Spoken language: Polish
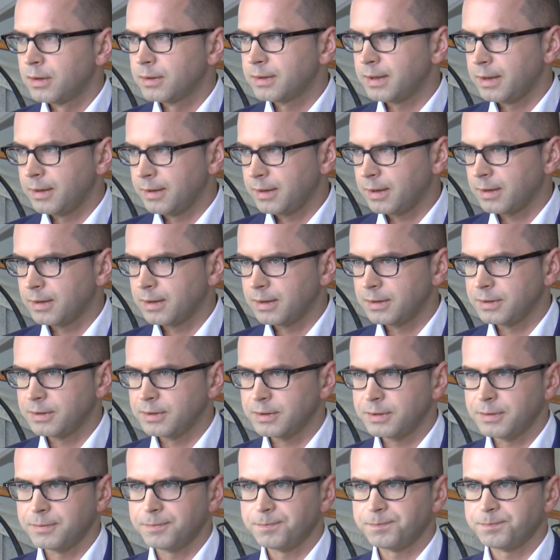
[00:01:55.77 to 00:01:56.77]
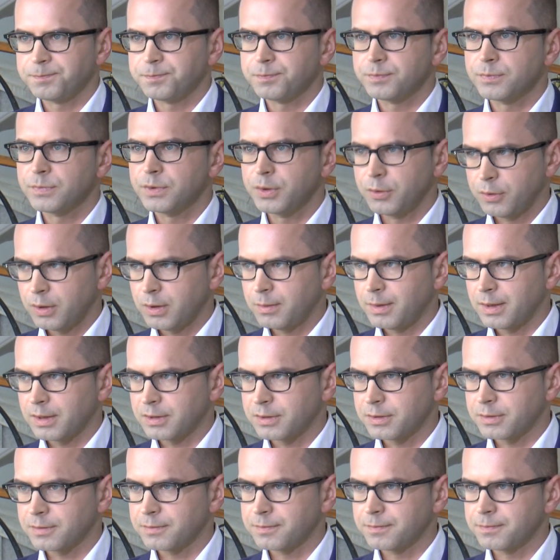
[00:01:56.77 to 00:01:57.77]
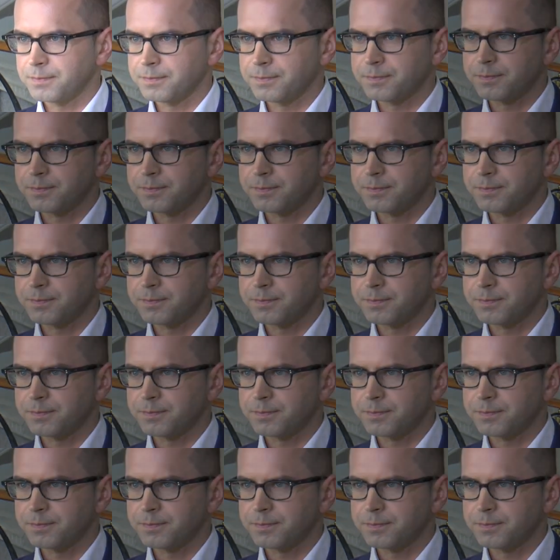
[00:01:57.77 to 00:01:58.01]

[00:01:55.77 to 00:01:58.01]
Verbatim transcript: tej kadencji. Dziękuję bardzo.